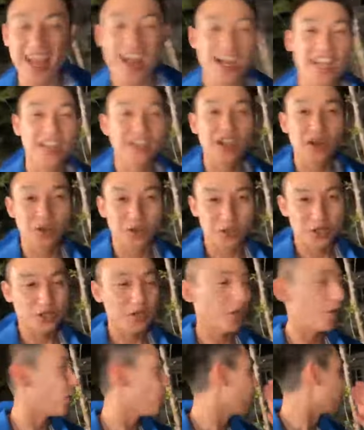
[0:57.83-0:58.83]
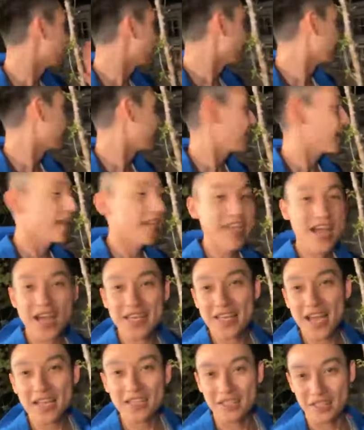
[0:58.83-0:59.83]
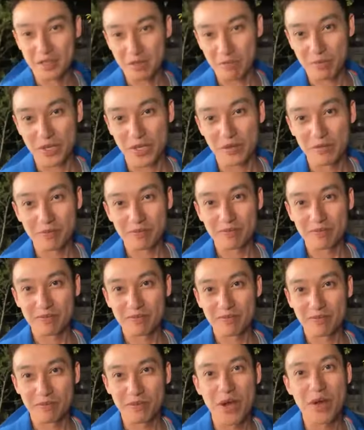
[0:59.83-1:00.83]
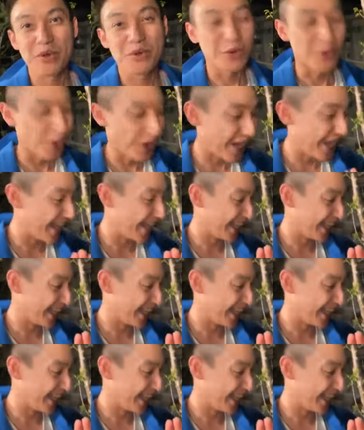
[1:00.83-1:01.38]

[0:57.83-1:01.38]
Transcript: 大家看到我这后面黑压压的一片。不要误会，